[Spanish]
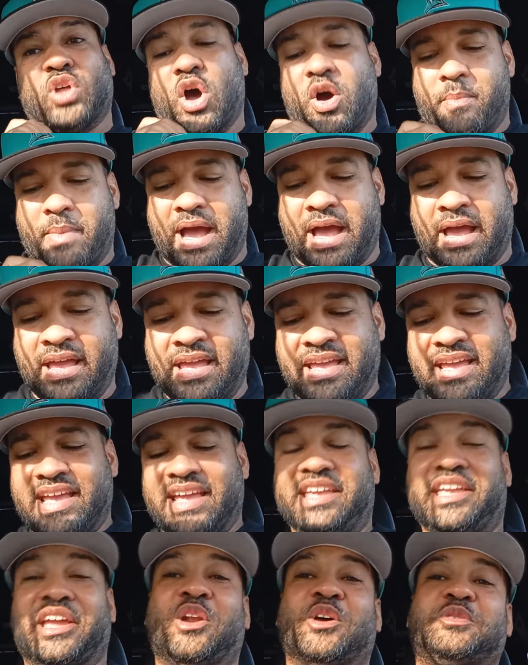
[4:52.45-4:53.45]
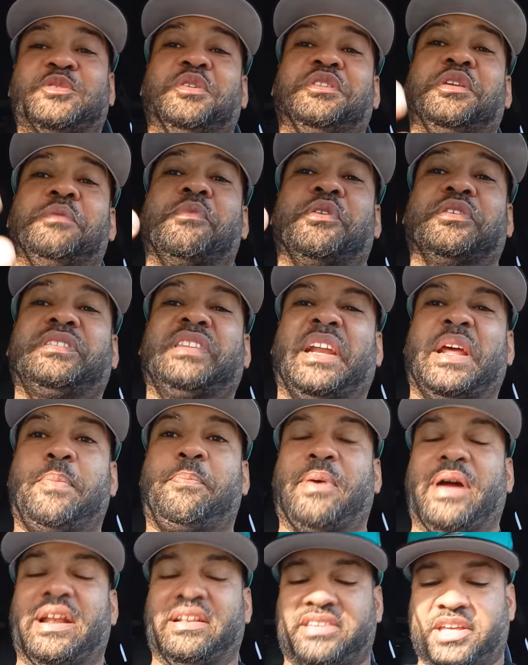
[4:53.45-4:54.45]
toma. Y en los últimos tres
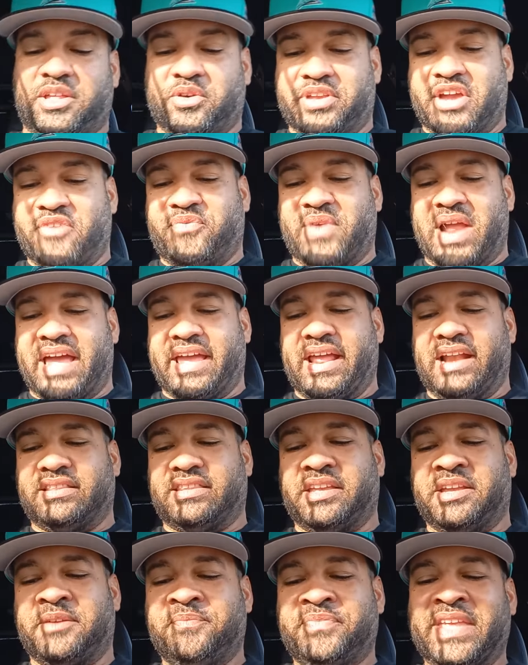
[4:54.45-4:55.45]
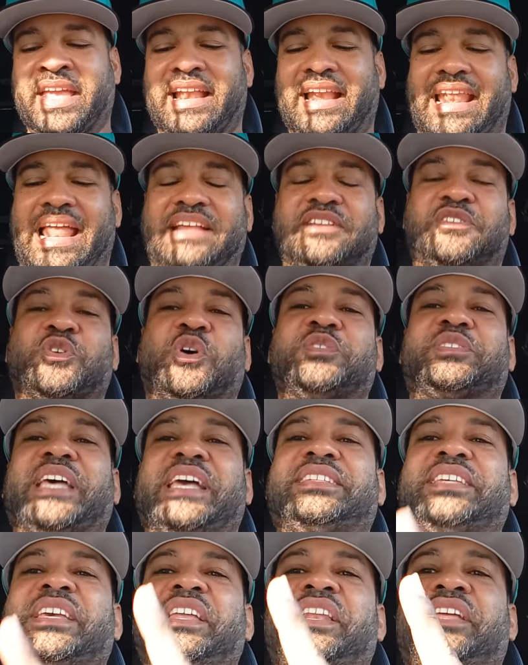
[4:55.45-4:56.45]
partidos, Jeff Flaherty lanzó
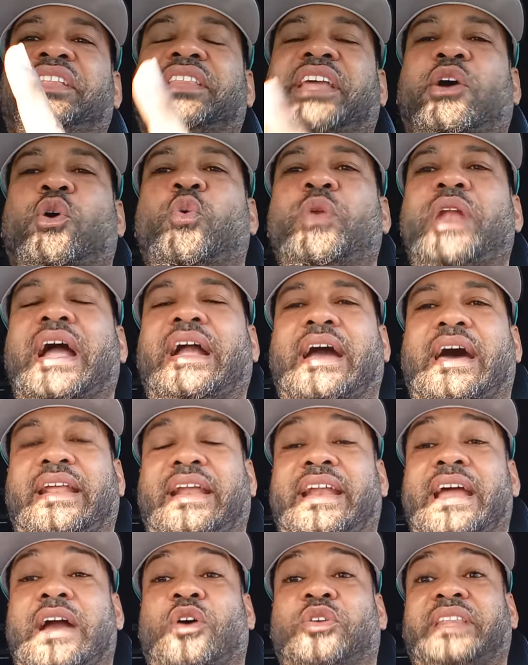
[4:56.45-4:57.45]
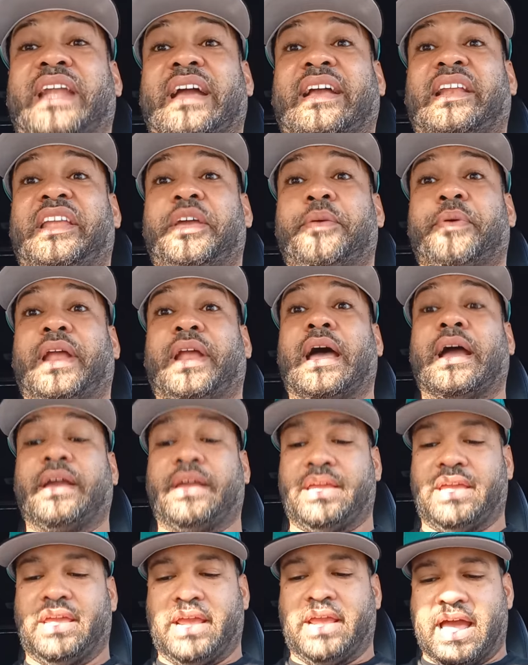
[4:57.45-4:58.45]
seis innings de una carrera contra
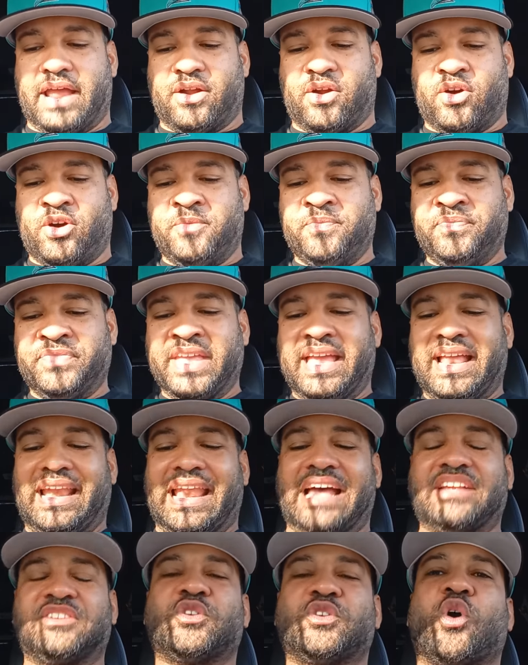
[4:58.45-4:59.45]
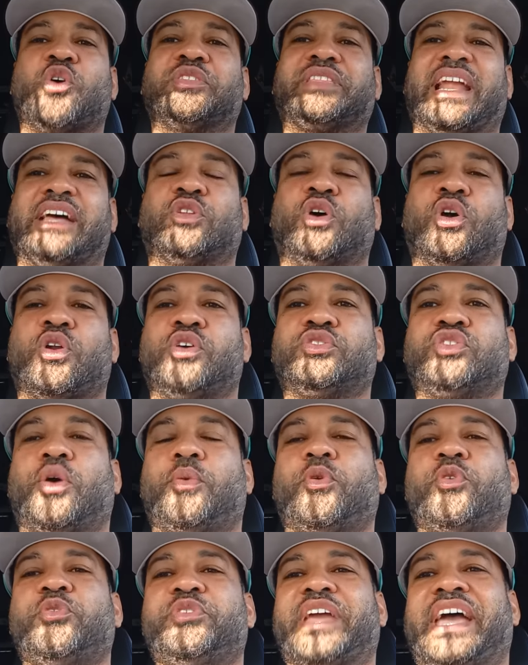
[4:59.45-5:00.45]
Cleveland y ganó. Lanzó contra Toronto
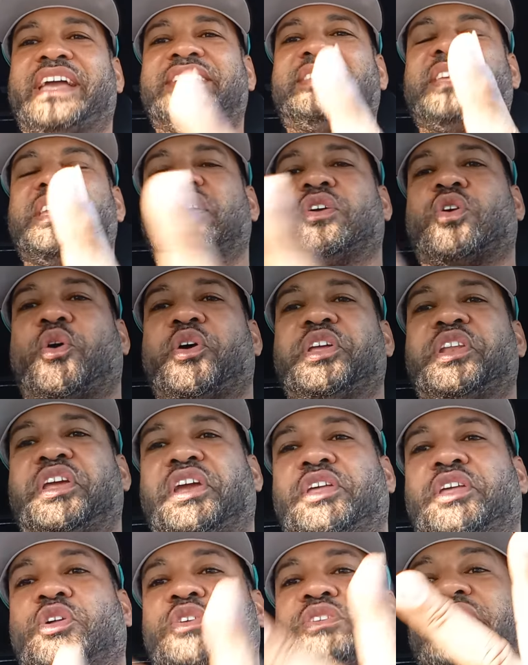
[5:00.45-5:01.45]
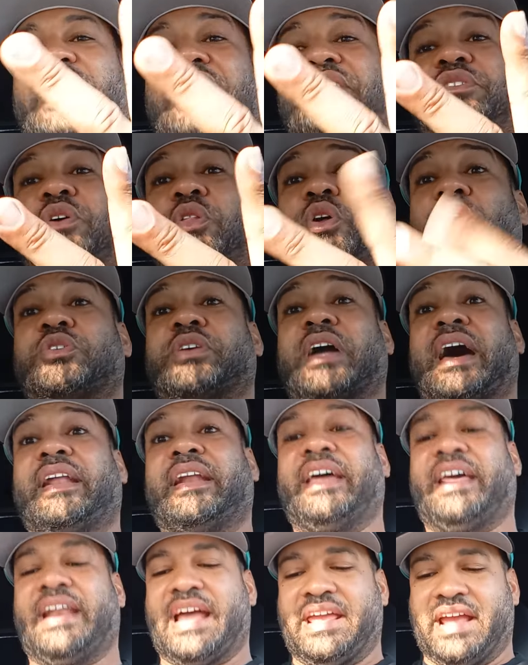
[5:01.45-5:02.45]
Blue Jays, cinco innings y dos tercios, dos
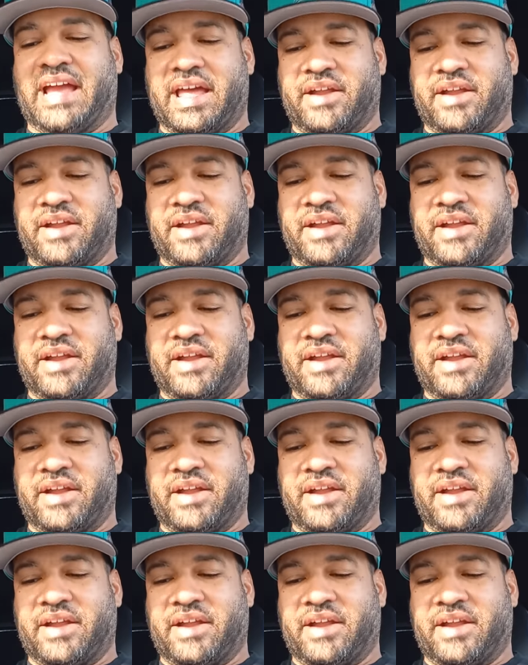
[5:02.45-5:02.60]
carreras y